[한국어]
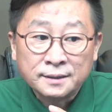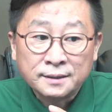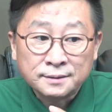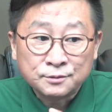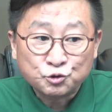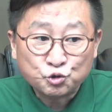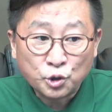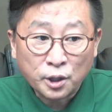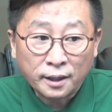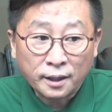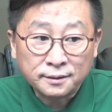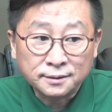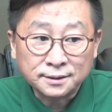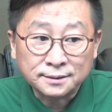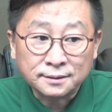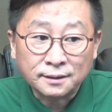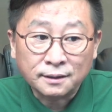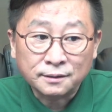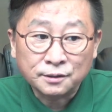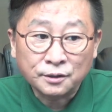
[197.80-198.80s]

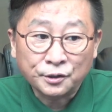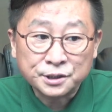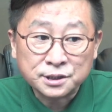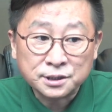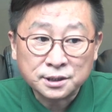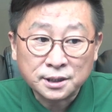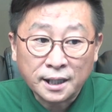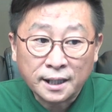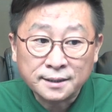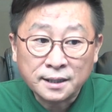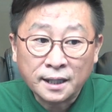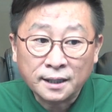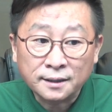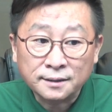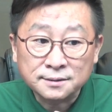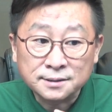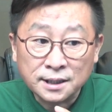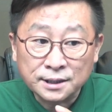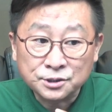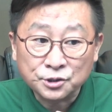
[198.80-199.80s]
최근 러시아에
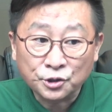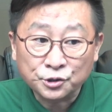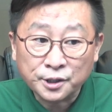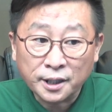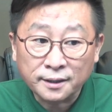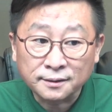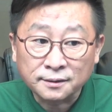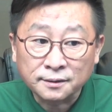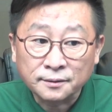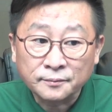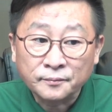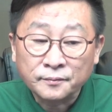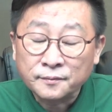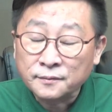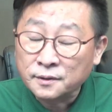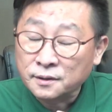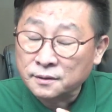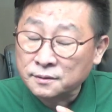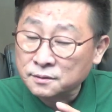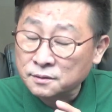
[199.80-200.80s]
제조된
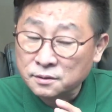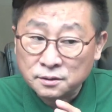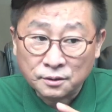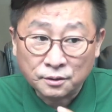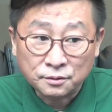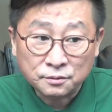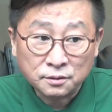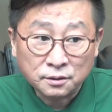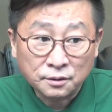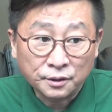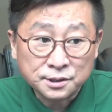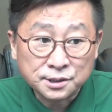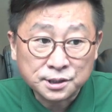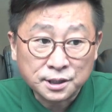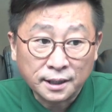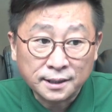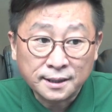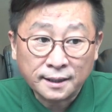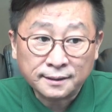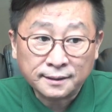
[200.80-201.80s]

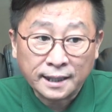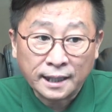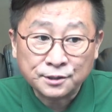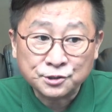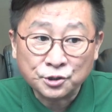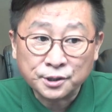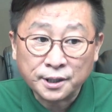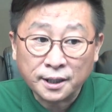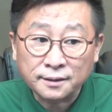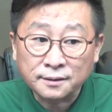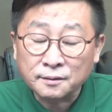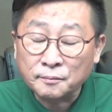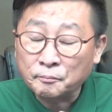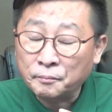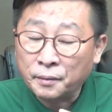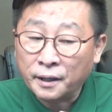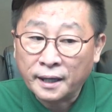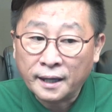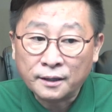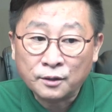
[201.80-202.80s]
러시아에 개조된
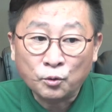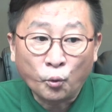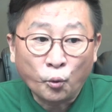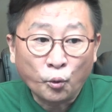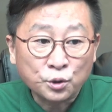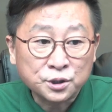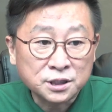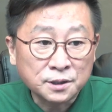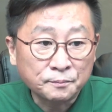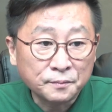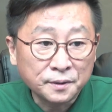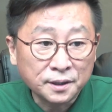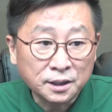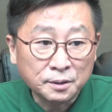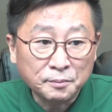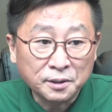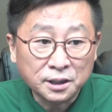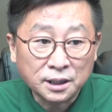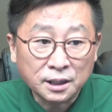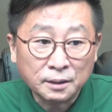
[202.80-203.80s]

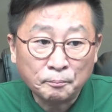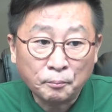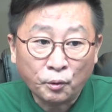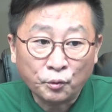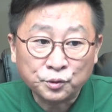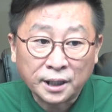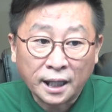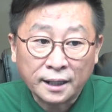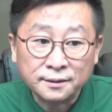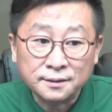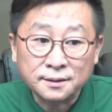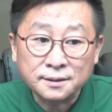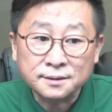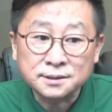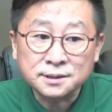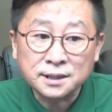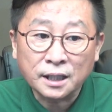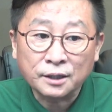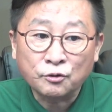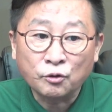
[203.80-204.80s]
152mm 포탄을
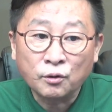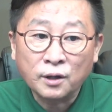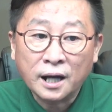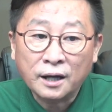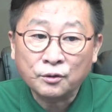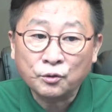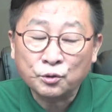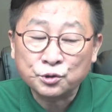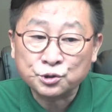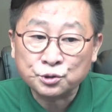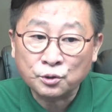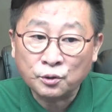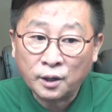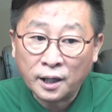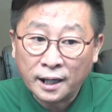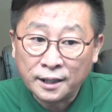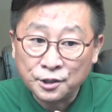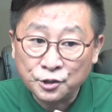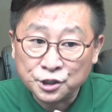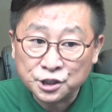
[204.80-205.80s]
제공한 것으로
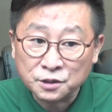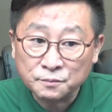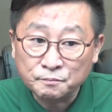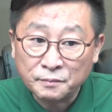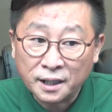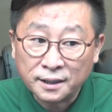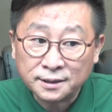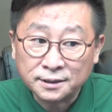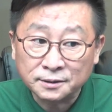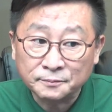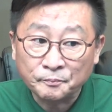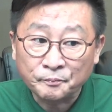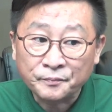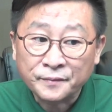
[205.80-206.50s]
알려진 만큼